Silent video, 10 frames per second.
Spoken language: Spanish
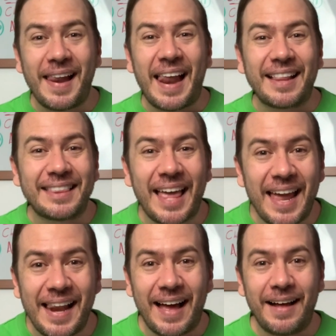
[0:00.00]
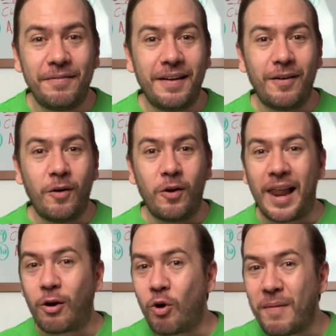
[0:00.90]
la tela,
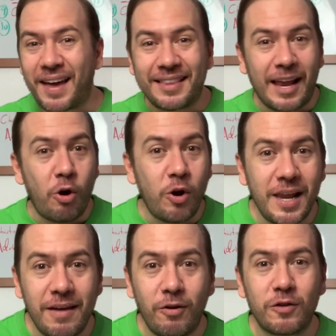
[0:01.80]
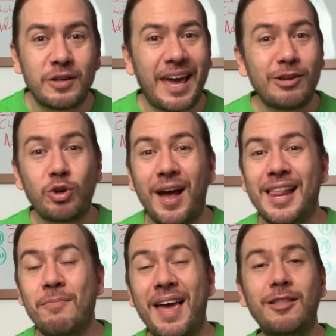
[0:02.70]
la goma que está en los libros, eso es
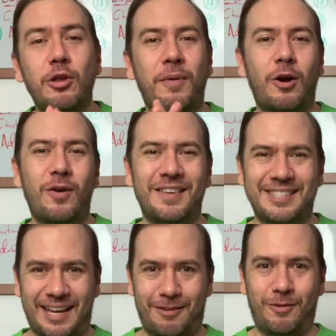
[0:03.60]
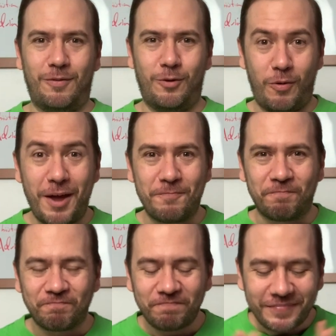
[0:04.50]
alimento para los insectos. ¿Lo ven?